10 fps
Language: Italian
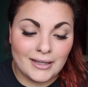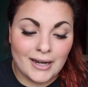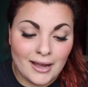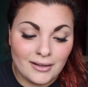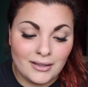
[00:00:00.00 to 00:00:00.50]
i
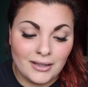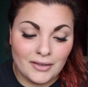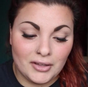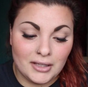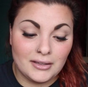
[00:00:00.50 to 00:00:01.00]
grani
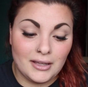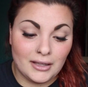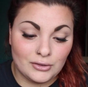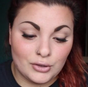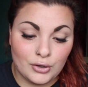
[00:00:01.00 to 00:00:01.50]
che vedete
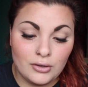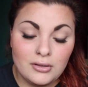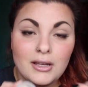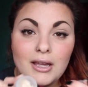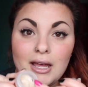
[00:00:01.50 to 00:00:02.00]
dentro